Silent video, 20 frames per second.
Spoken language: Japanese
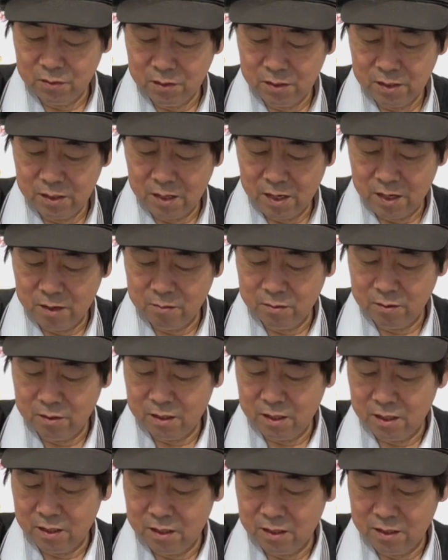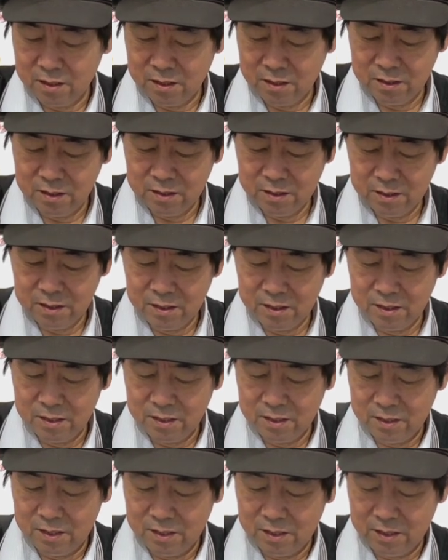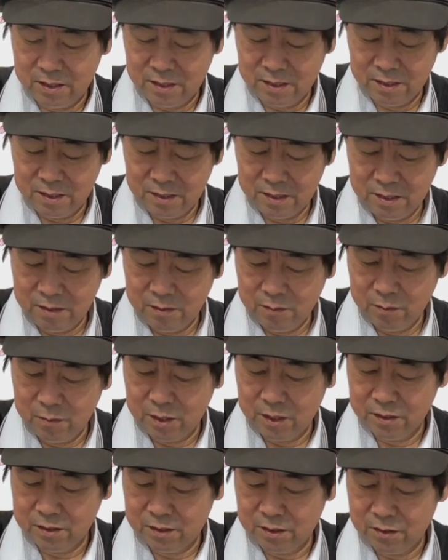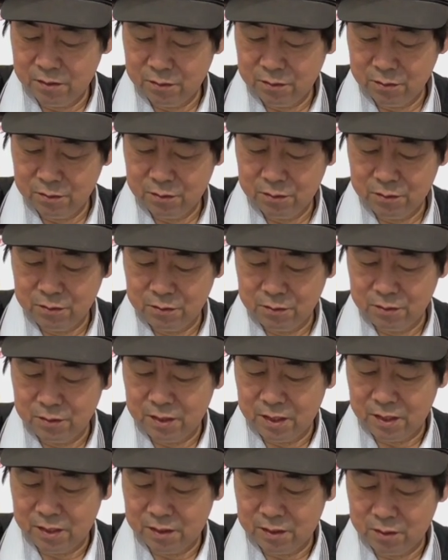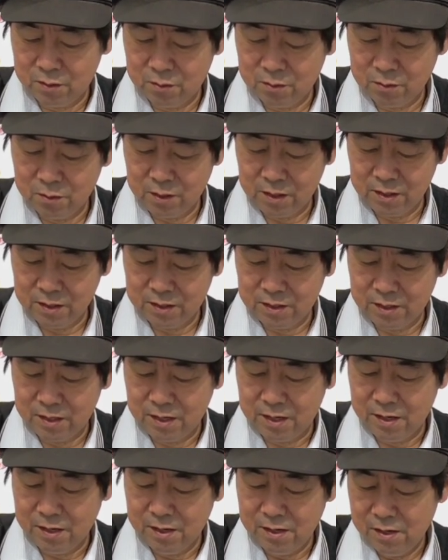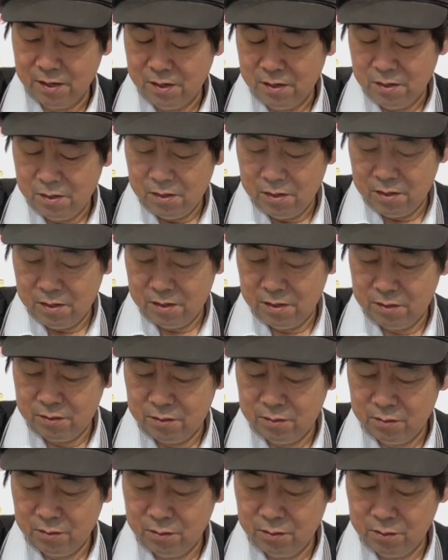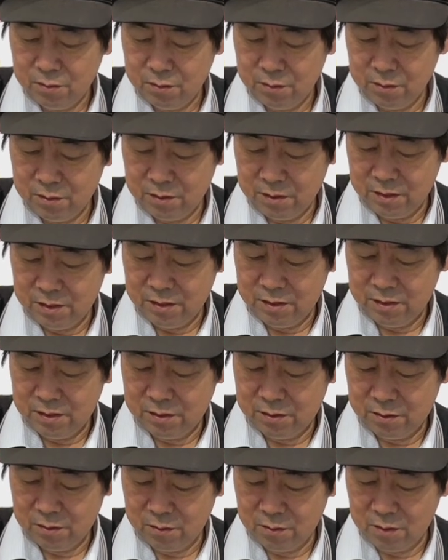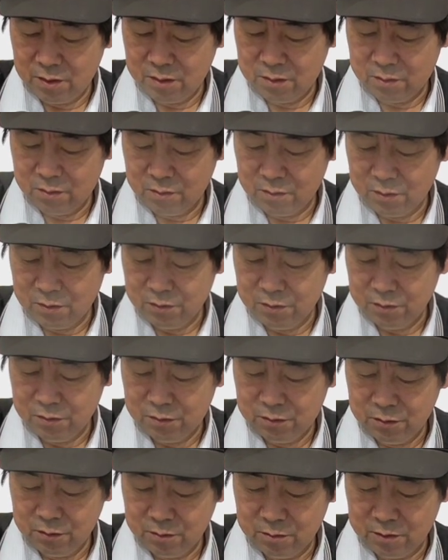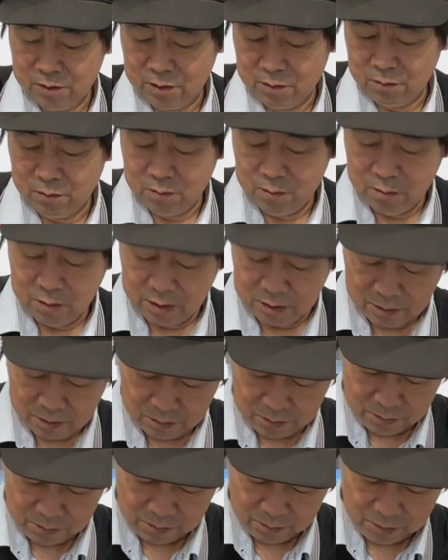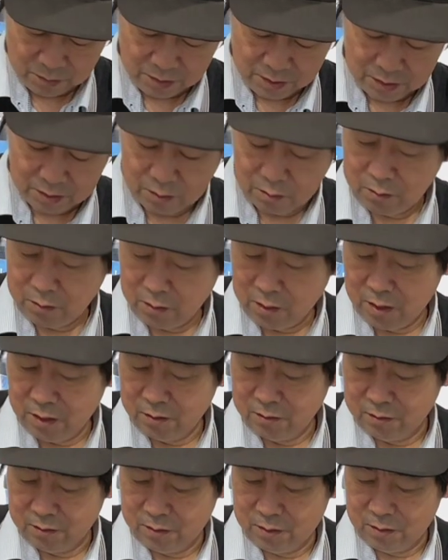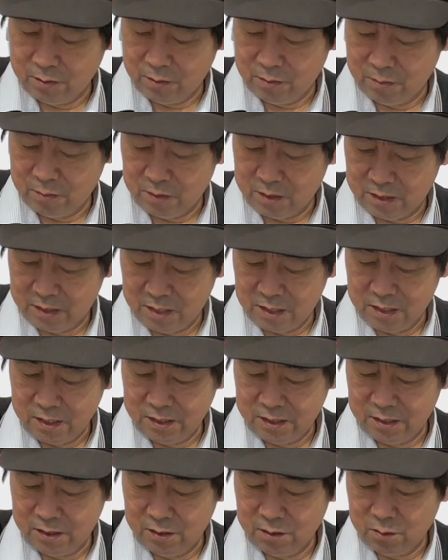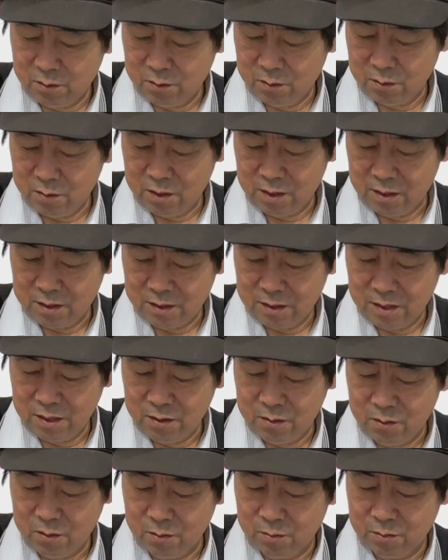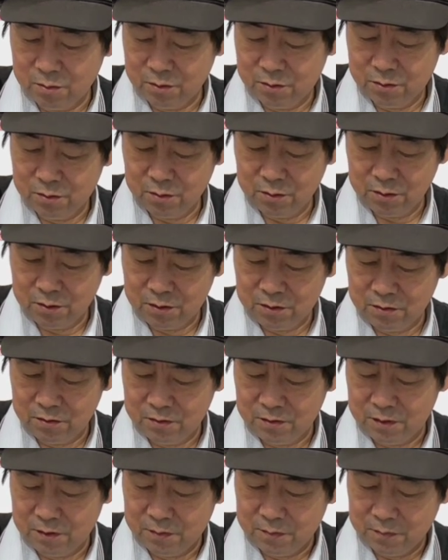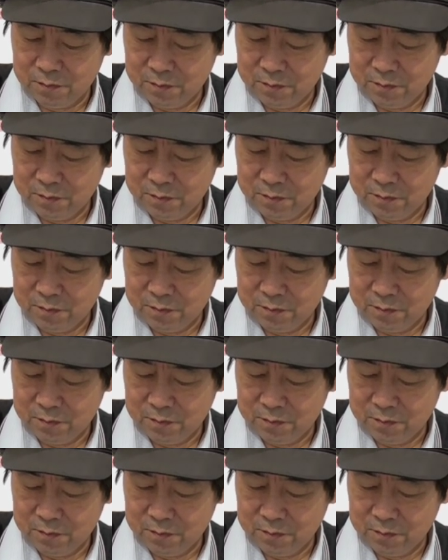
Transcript: に油で、えー、焙煎するっていうのをやったことがあってえー、それを、えー、その後 YouTube で動画っていうのもやったことがあるんですけど、まあ、ただ言えることは結構物騒ですよね